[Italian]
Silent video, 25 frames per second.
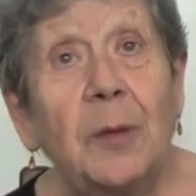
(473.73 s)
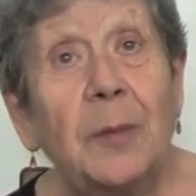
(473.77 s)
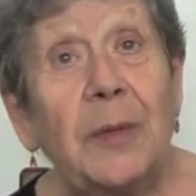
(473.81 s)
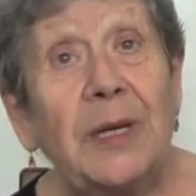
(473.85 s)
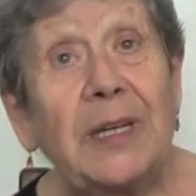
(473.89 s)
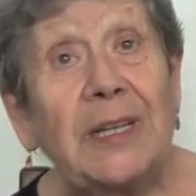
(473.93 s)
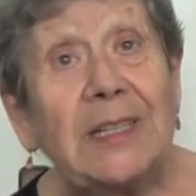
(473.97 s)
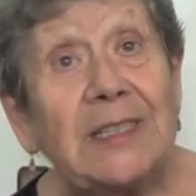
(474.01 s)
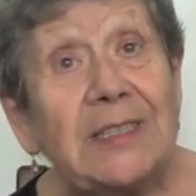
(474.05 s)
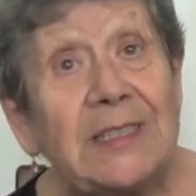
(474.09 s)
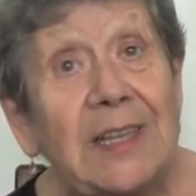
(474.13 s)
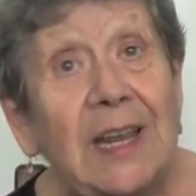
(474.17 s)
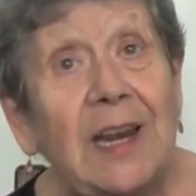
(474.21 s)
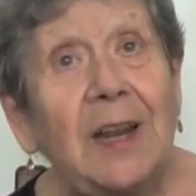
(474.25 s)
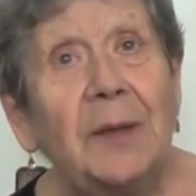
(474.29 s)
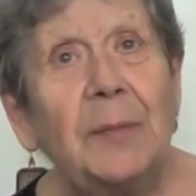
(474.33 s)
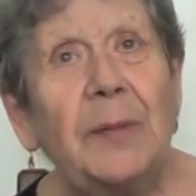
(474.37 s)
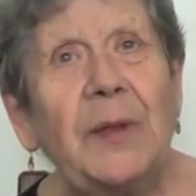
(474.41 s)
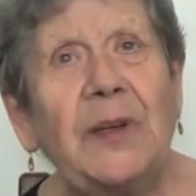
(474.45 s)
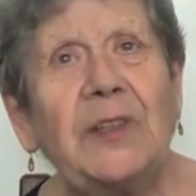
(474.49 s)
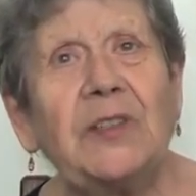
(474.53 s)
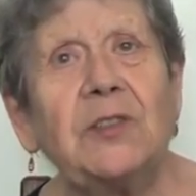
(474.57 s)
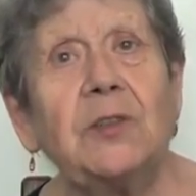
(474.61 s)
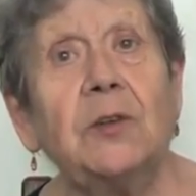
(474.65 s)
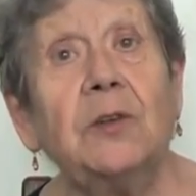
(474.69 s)
perché se le
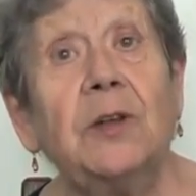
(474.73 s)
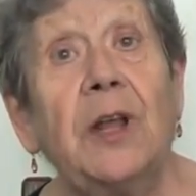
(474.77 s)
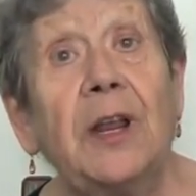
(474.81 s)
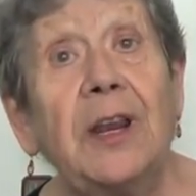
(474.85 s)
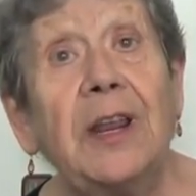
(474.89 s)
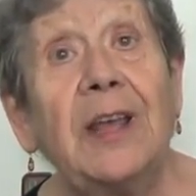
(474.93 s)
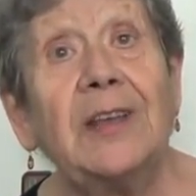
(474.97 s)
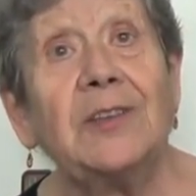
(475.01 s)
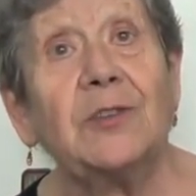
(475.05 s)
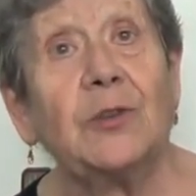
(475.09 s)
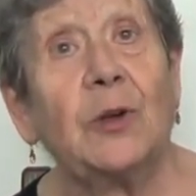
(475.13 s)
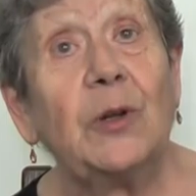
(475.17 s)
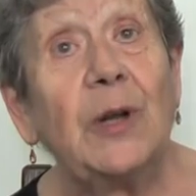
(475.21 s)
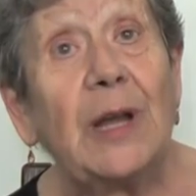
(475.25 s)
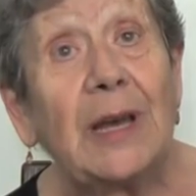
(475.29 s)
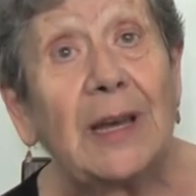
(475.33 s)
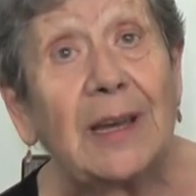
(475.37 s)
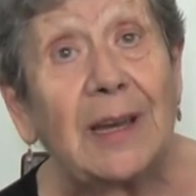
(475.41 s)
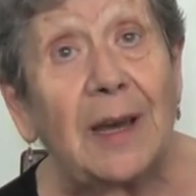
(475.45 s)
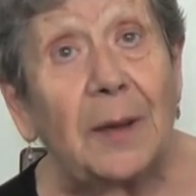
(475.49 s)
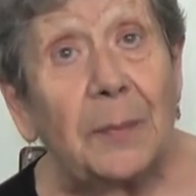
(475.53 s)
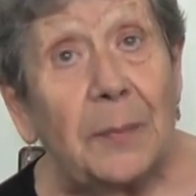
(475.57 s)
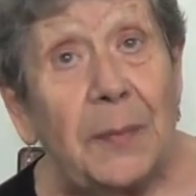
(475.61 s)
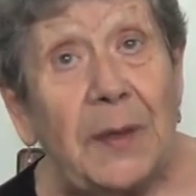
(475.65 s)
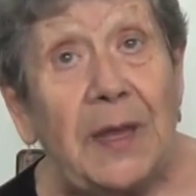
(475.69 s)
persone riescono a
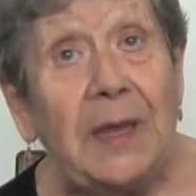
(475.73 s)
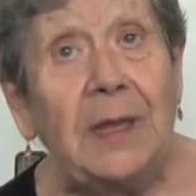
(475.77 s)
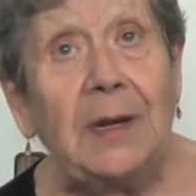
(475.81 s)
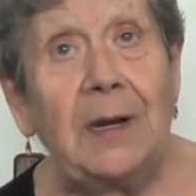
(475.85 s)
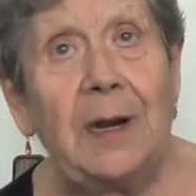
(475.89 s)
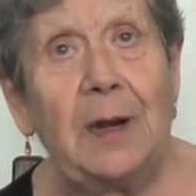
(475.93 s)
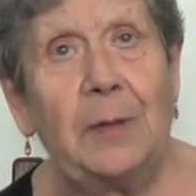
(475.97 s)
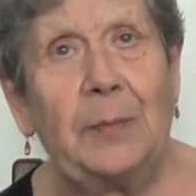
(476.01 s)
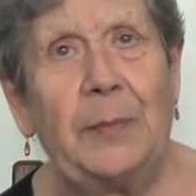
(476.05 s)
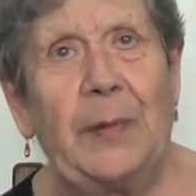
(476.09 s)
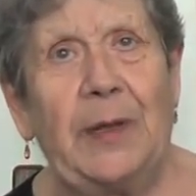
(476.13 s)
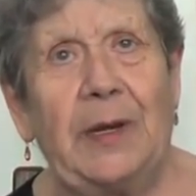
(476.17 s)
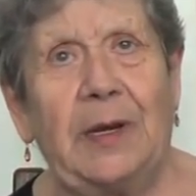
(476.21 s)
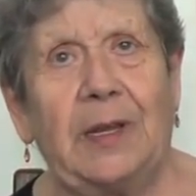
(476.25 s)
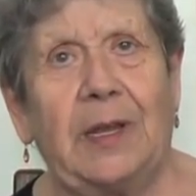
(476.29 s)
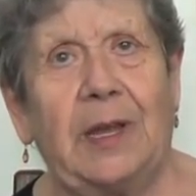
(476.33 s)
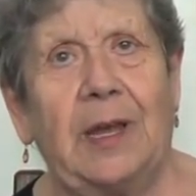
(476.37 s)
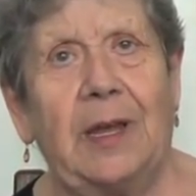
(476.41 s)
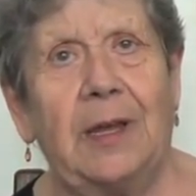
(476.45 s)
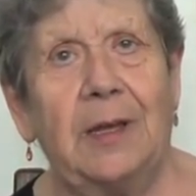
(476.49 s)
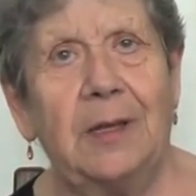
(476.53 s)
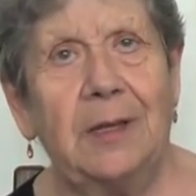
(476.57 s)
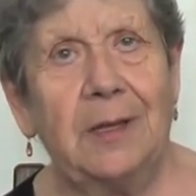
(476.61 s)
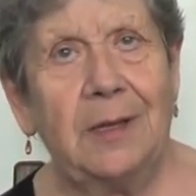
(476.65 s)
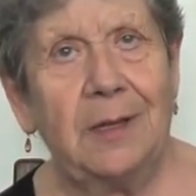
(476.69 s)
capire il
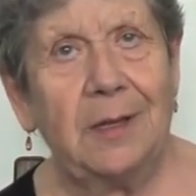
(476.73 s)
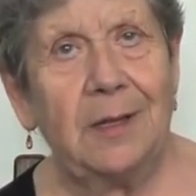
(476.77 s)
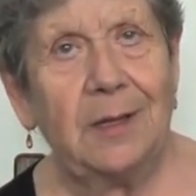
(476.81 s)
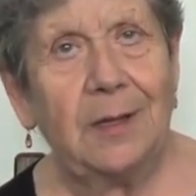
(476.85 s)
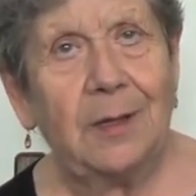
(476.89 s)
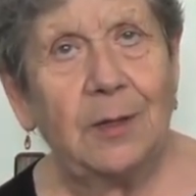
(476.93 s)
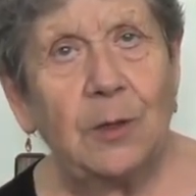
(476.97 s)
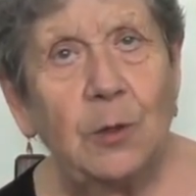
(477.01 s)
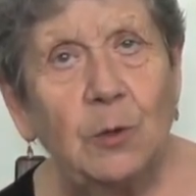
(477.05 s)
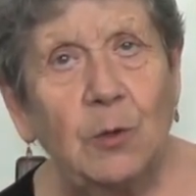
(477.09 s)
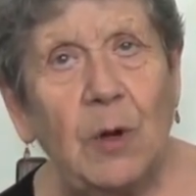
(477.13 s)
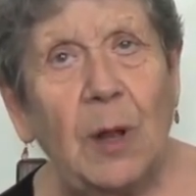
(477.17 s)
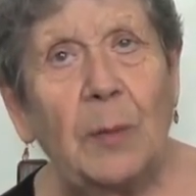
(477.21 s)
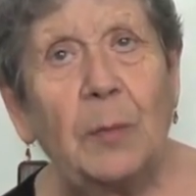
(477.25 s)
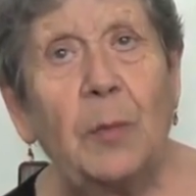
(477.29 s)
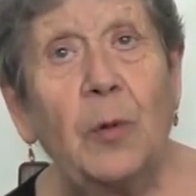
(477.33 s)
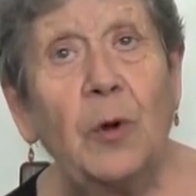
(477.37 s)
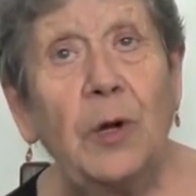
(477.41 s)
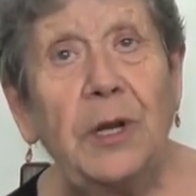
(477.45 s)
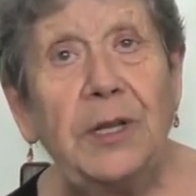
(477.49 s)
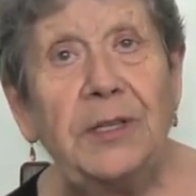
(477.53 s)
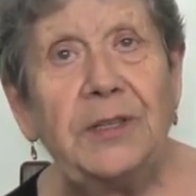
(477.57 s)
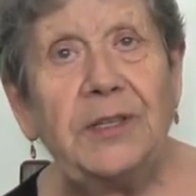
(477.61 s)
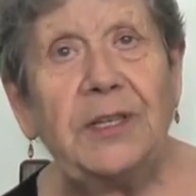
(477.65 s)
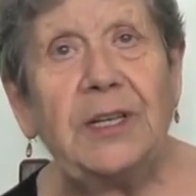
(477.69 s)
perché di una
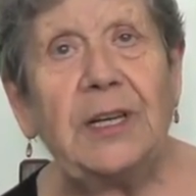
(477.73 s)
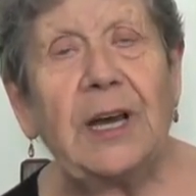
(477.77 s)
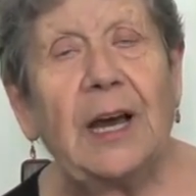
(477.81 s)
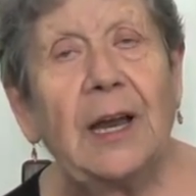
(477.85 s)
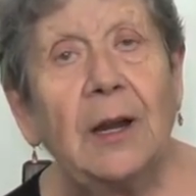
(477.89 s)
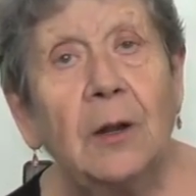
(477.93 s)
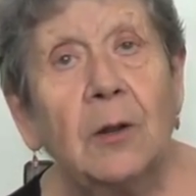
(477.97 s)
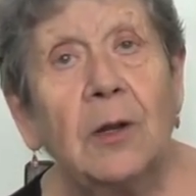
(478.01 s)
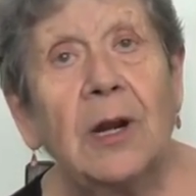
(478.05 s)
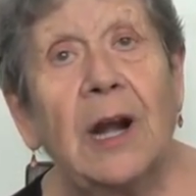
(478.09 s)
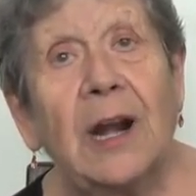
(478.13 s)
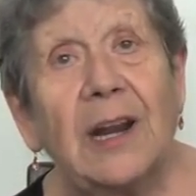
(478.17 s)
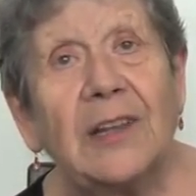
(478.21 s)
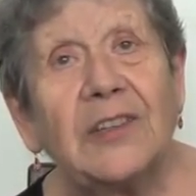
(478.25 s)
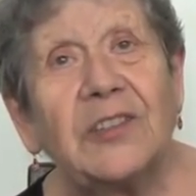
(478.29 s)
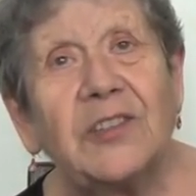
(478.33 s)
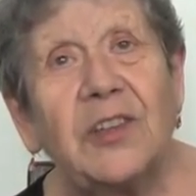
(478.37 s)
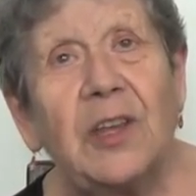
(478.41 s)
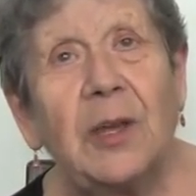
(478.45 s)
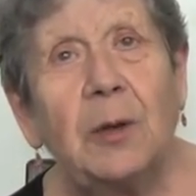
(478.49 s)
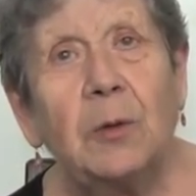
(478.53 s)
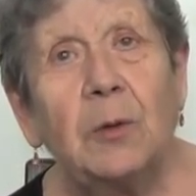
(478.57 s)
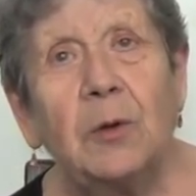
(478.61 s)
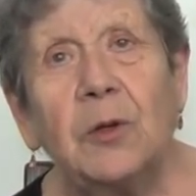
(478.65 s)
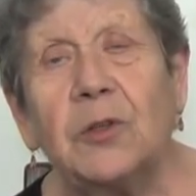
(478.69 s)
politica, allora la
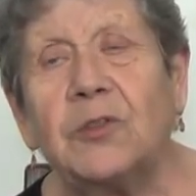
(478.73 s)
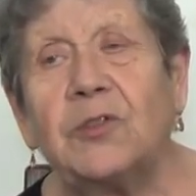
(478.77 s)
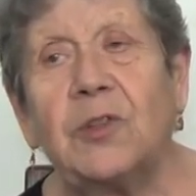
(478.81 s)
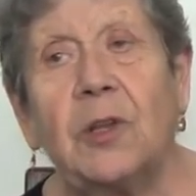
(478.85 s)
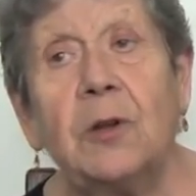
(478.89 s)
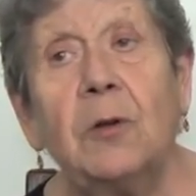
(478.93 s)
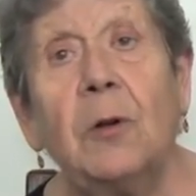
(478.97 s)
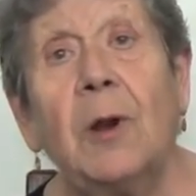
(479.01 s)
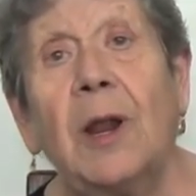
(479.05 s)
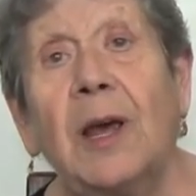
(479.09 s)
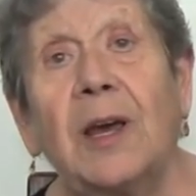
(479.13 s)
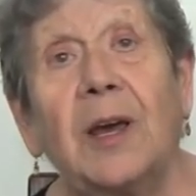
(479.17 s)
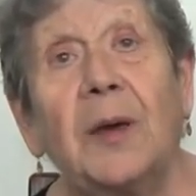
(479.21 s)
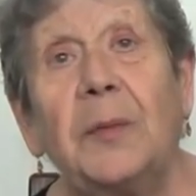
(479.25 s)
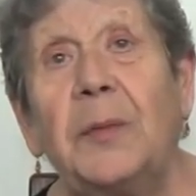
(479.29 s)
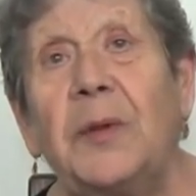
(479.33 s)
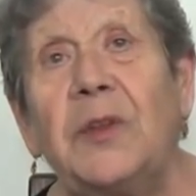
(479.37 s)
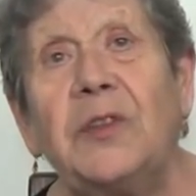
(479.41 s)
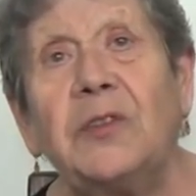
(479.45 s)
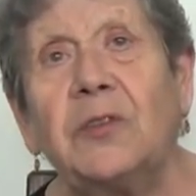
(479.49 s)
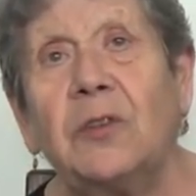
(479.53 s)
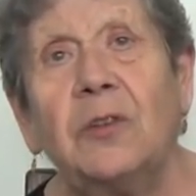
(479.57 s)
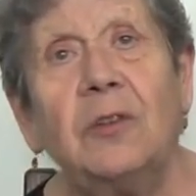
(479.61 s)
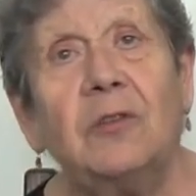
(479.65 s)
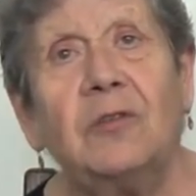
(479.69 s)
seguono, se non la
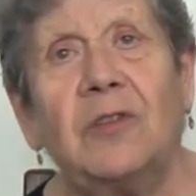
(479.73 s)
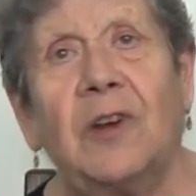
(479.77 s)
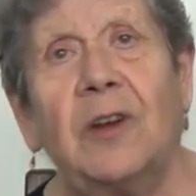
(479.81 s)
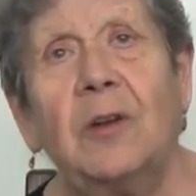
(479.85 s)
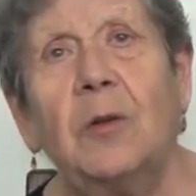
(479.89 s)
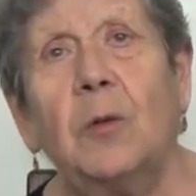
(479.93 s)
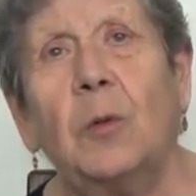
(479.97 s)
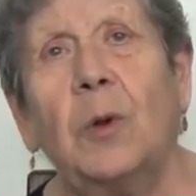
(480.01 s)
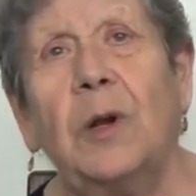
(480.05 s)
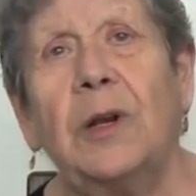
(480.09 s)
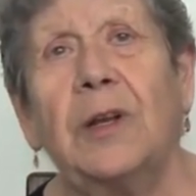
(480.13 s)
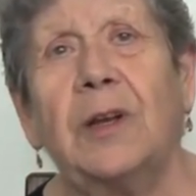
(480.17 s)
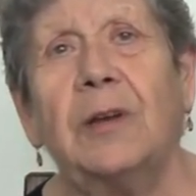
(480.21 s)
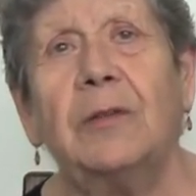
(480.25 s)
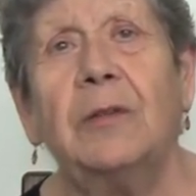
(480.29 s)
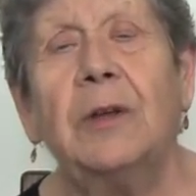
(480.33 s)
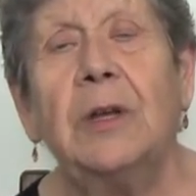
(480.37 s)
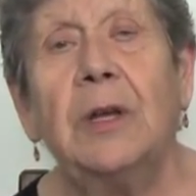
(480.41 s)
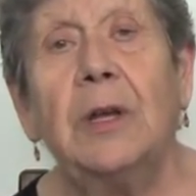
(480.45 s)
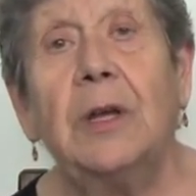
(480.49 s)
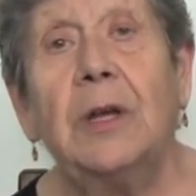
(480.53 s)
capiscono fanno quel che